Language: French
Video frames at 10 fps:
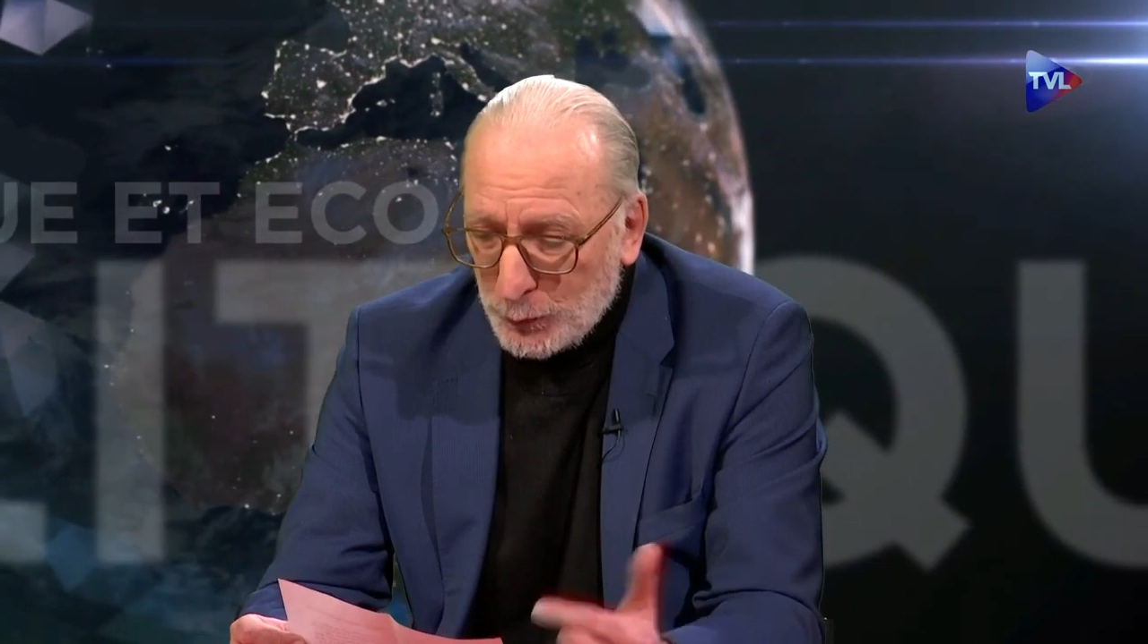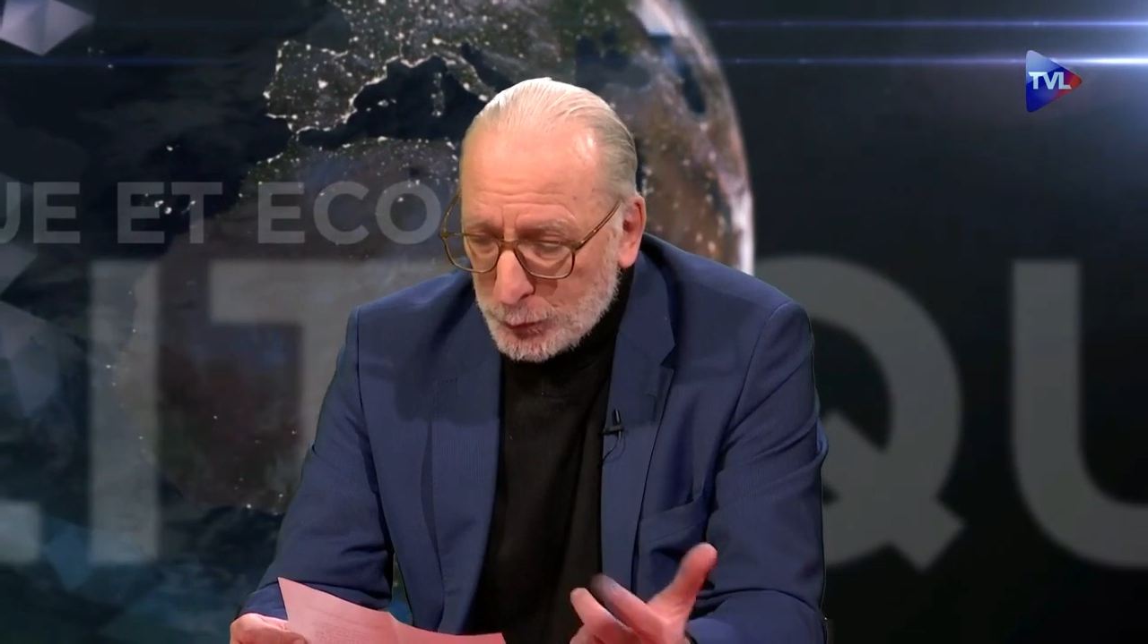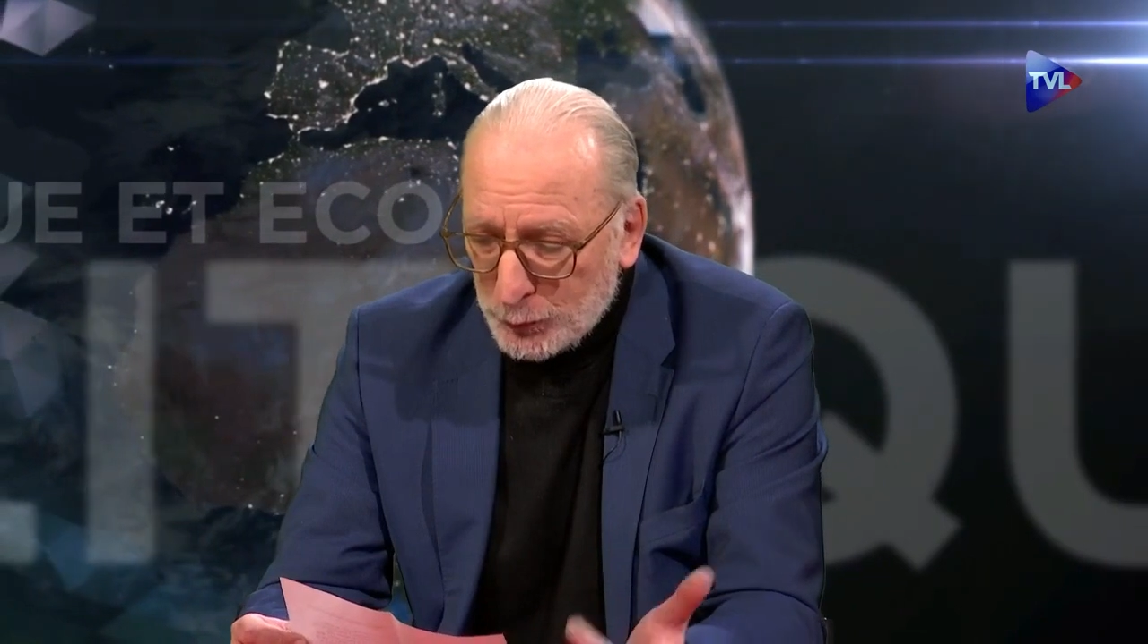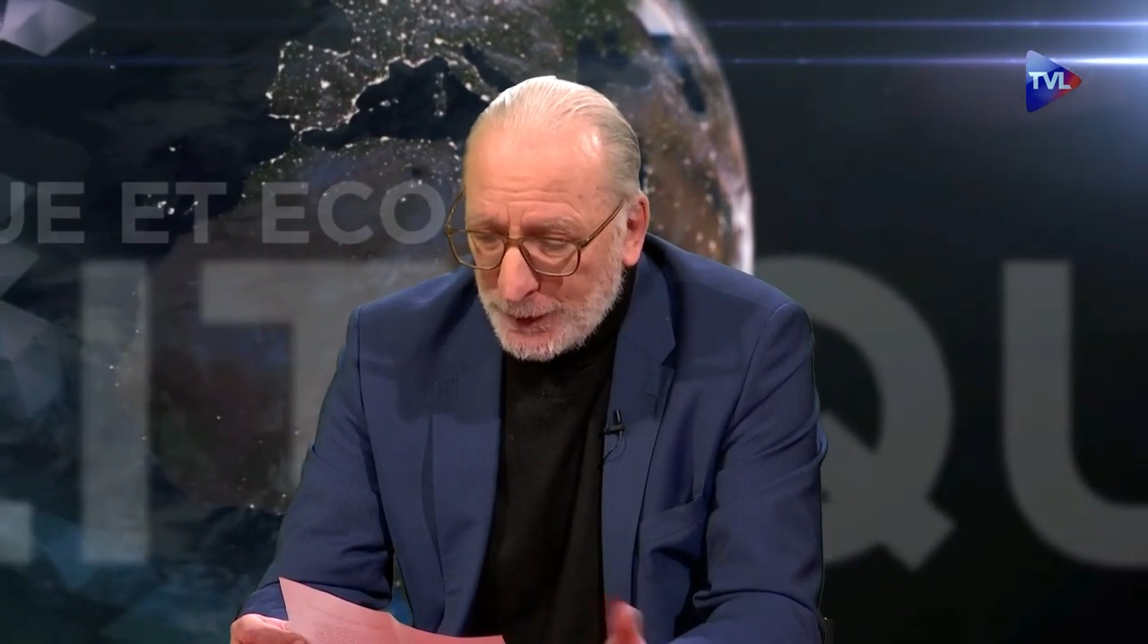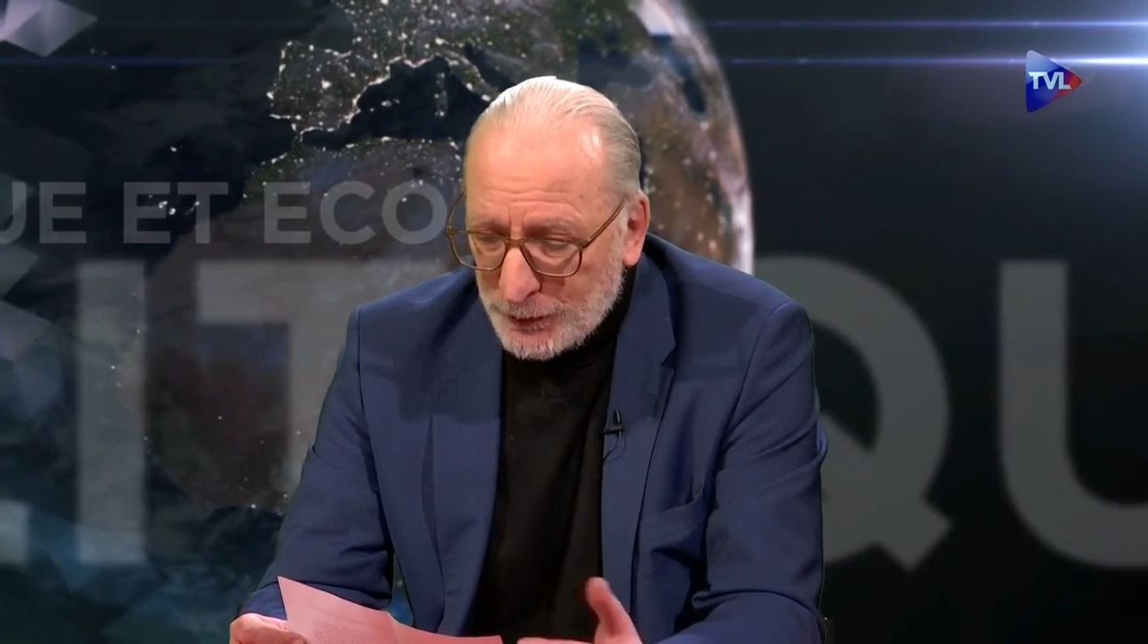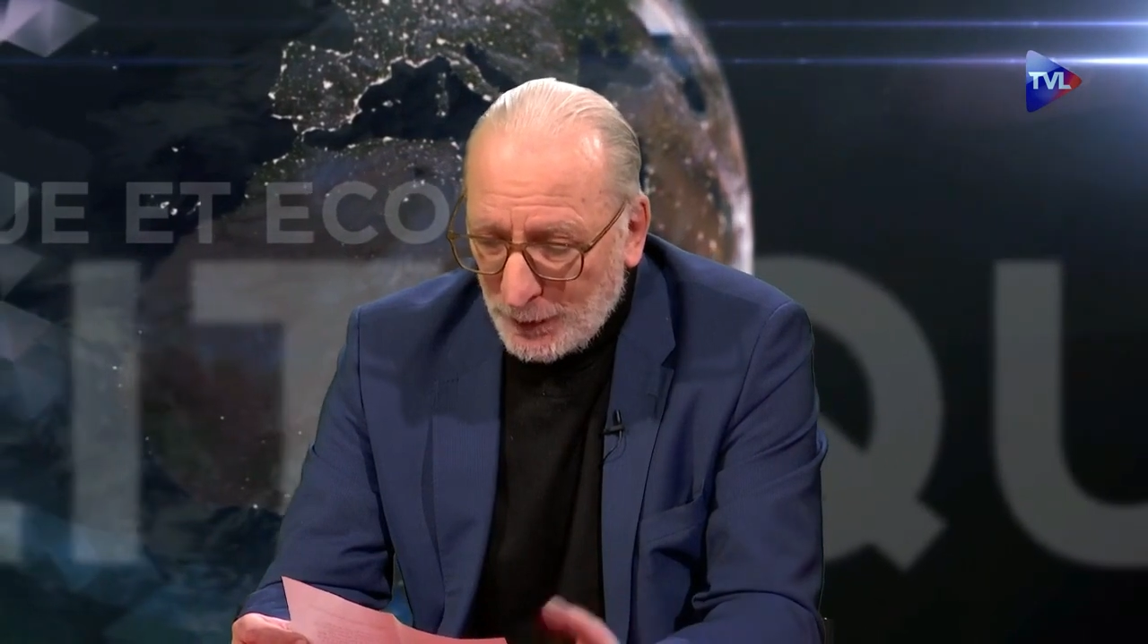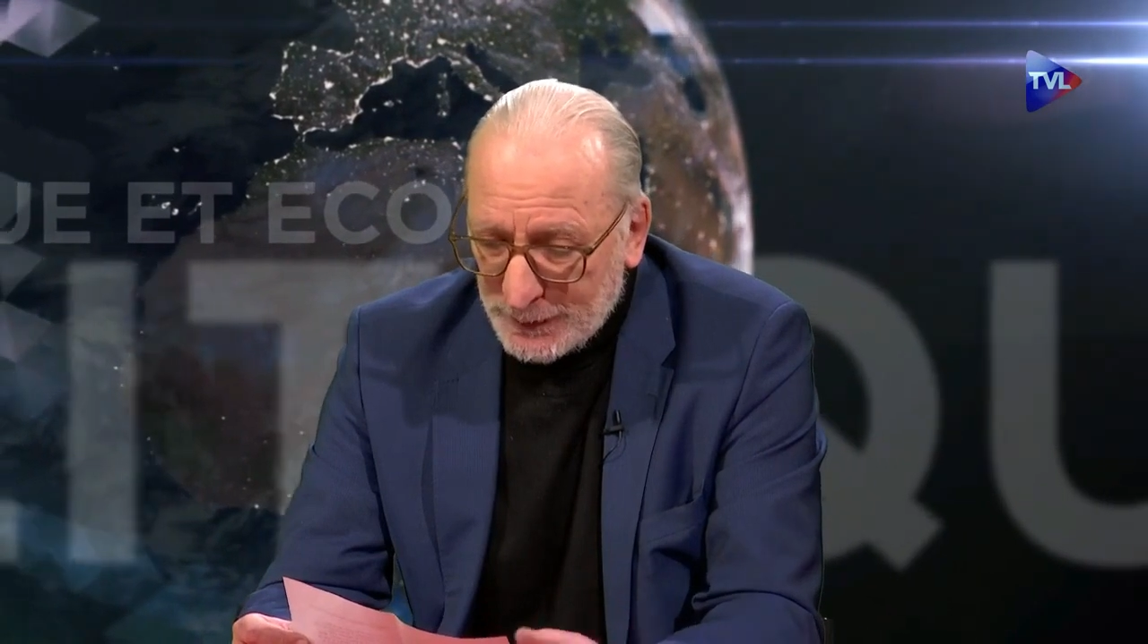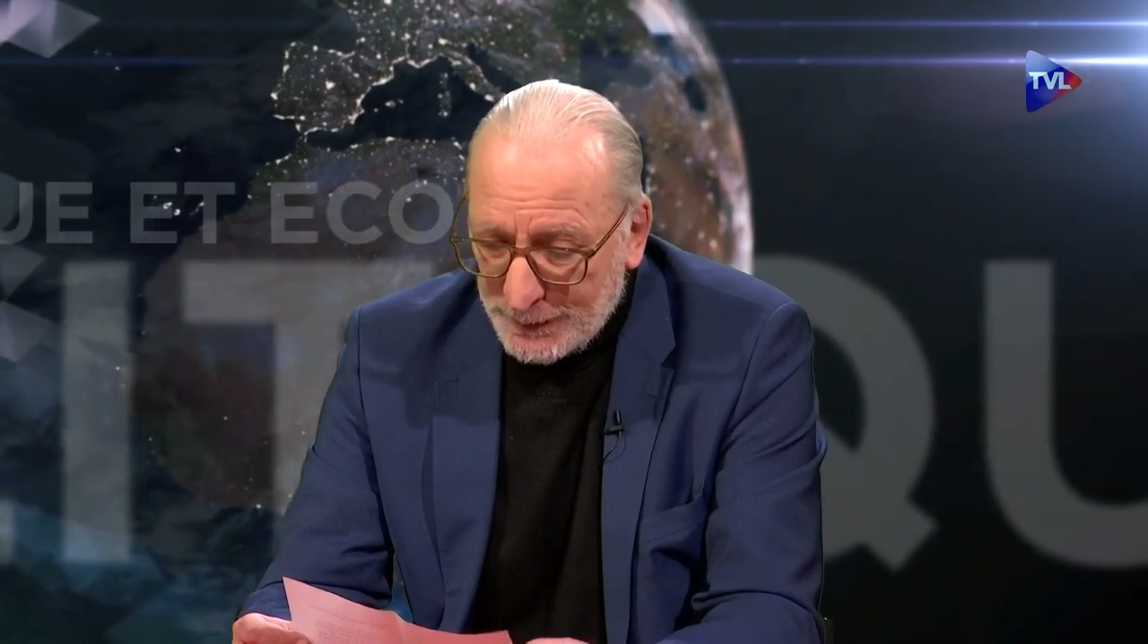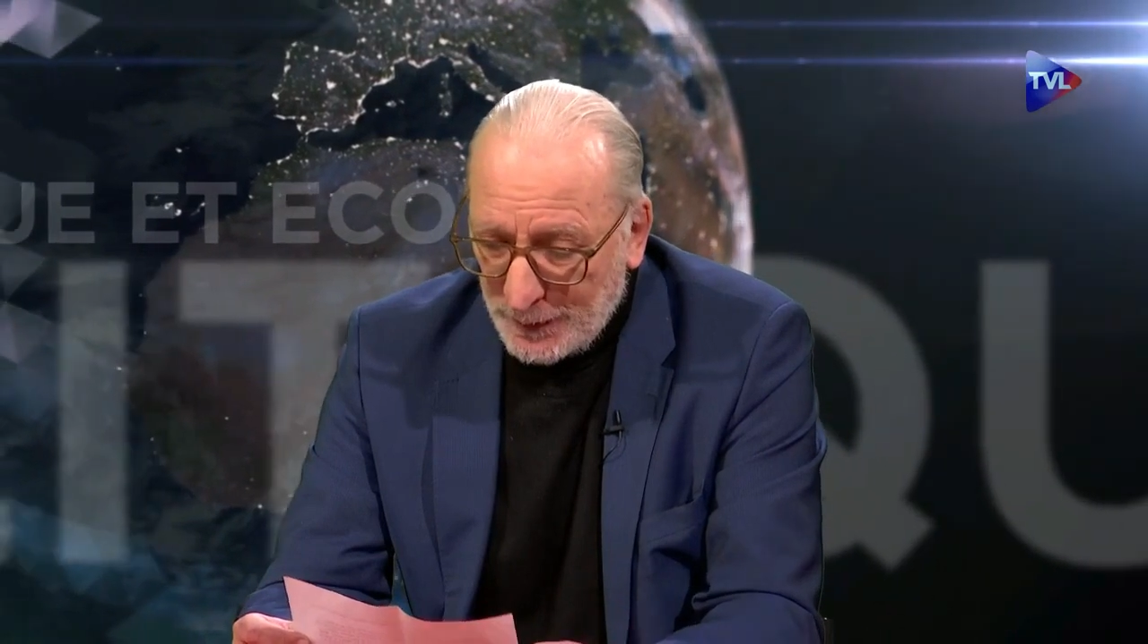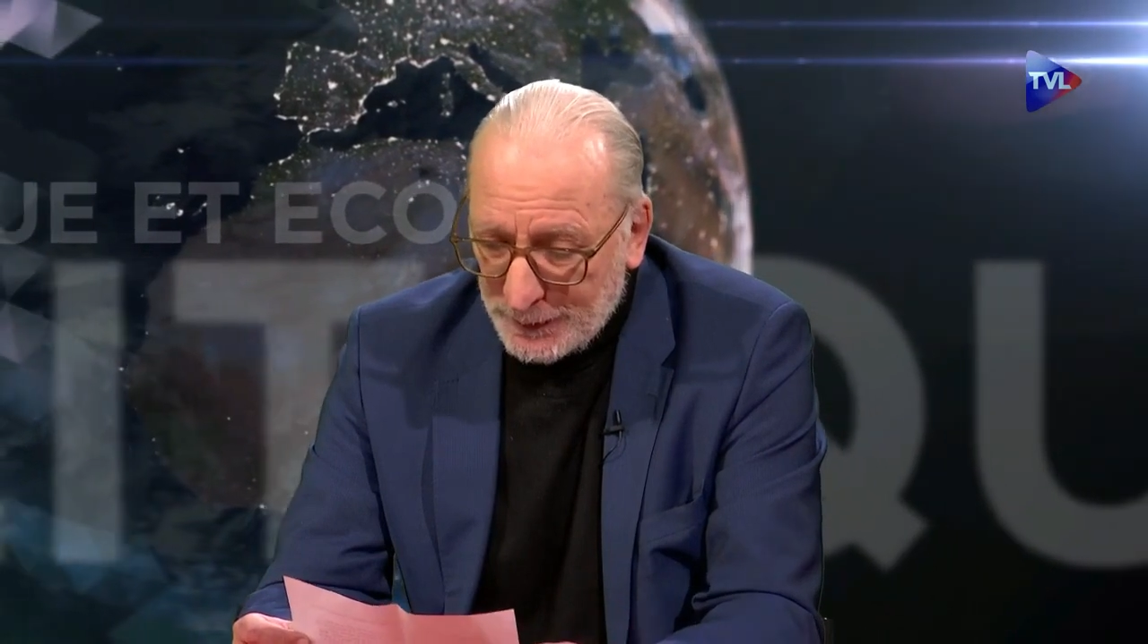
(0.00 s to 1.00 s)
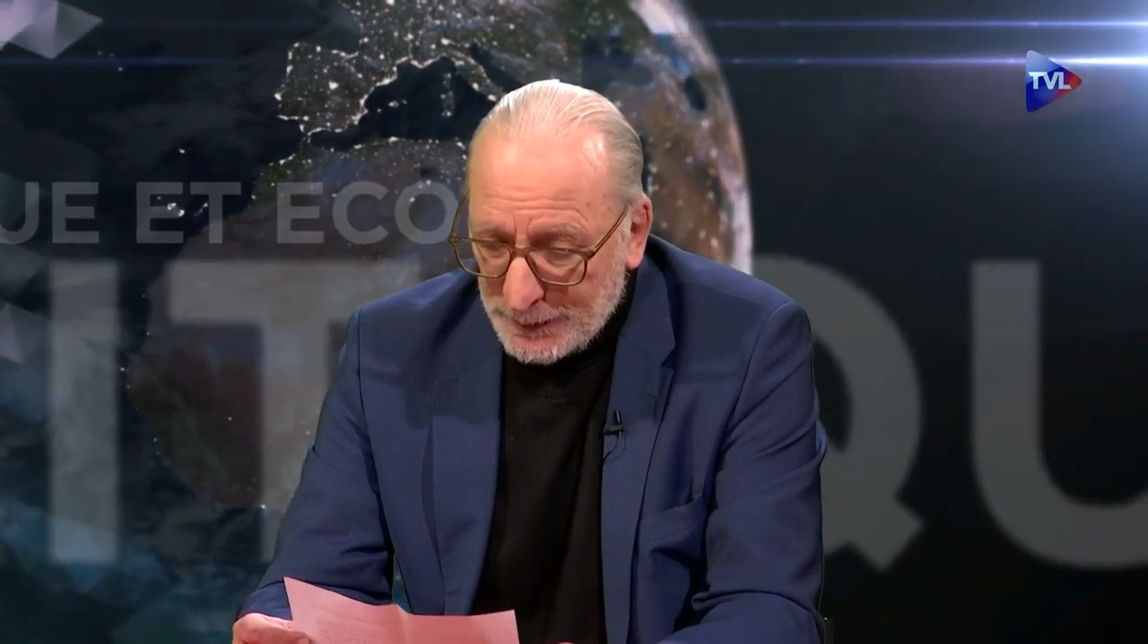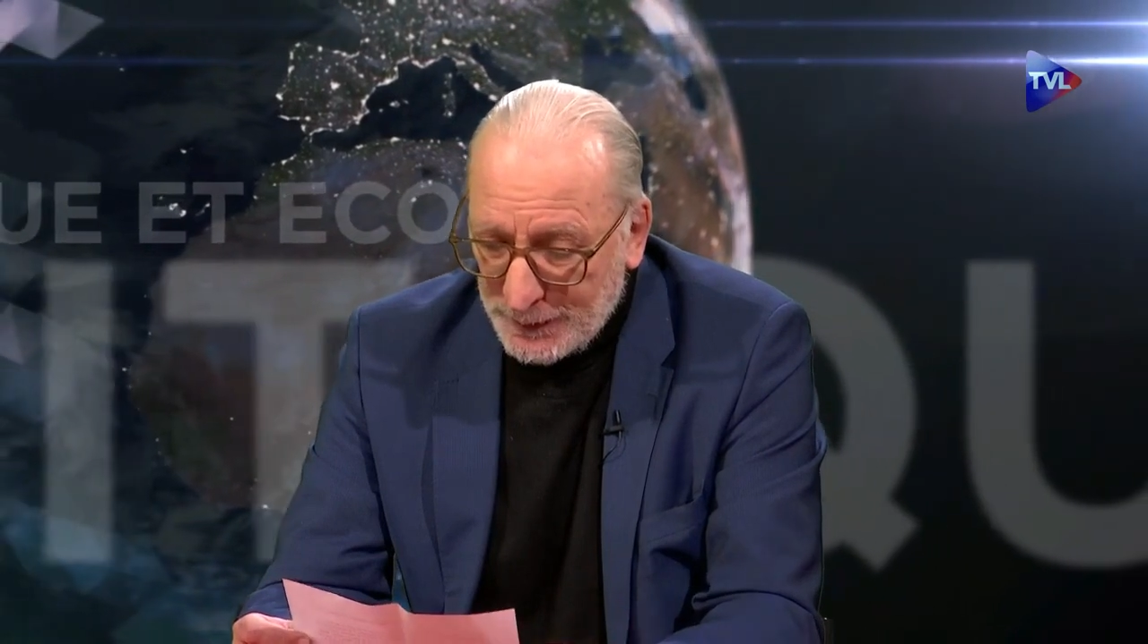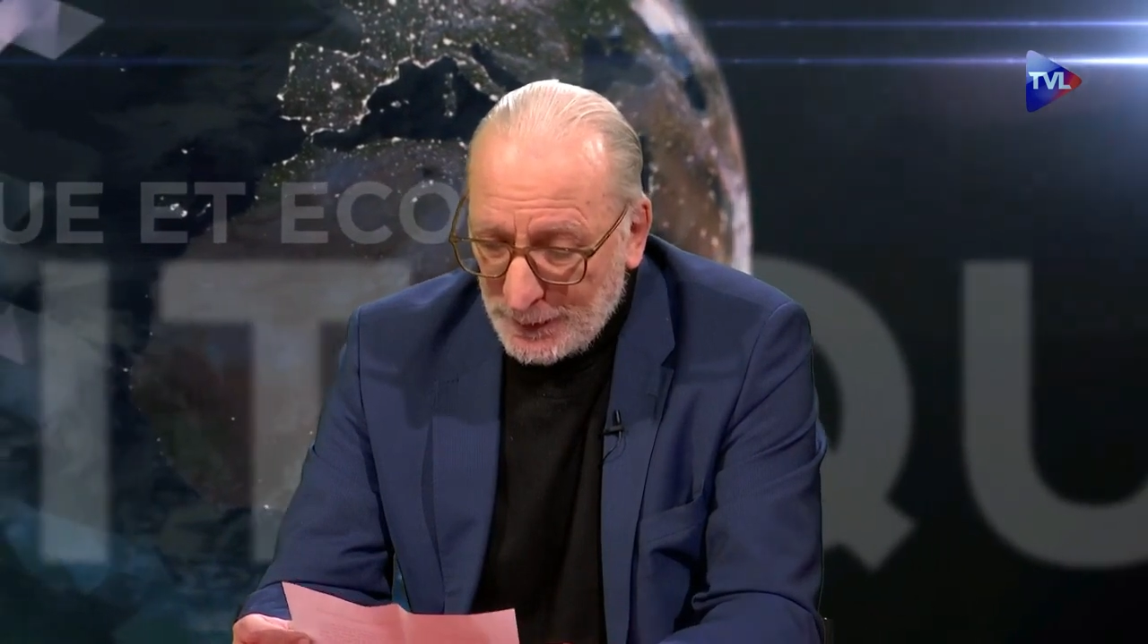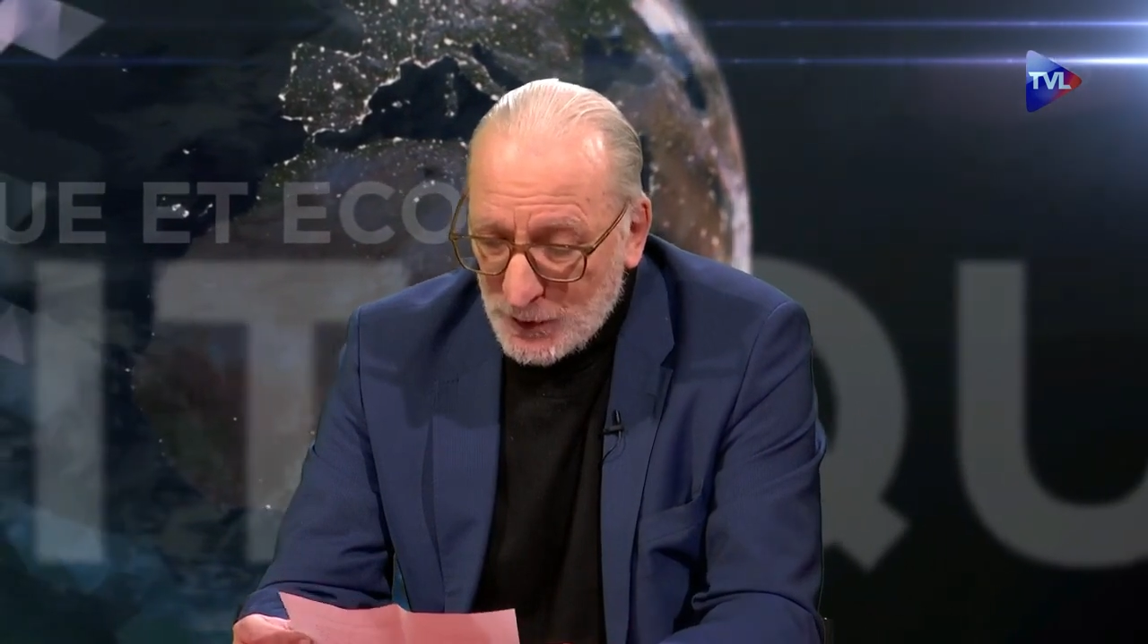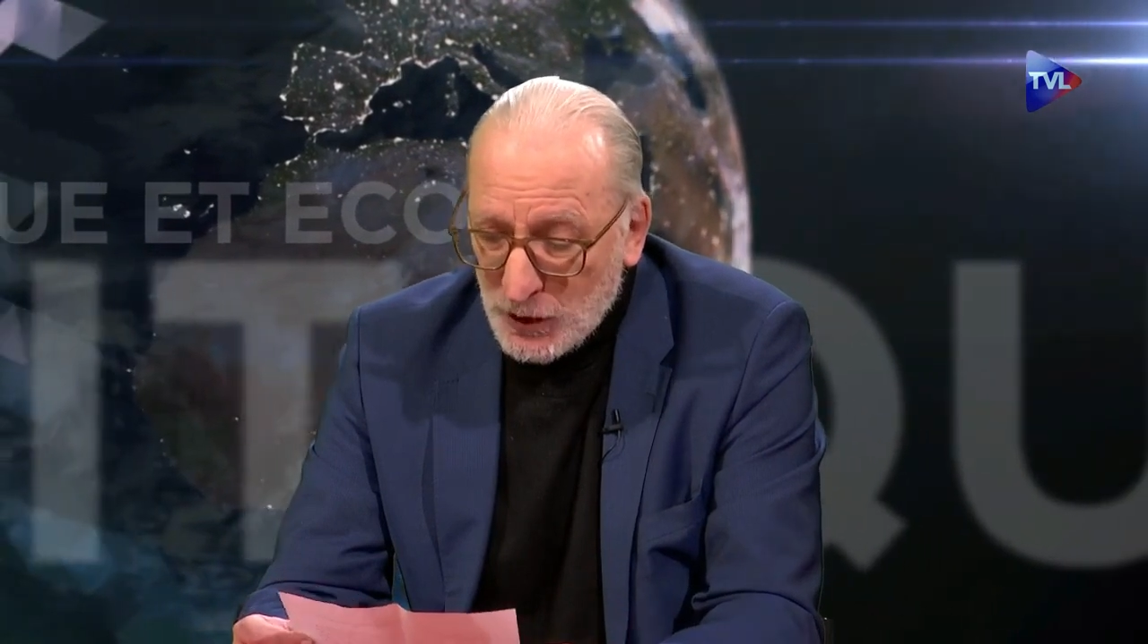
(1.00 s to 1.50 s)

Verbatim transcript: de sous-lieutenant, etc. etc.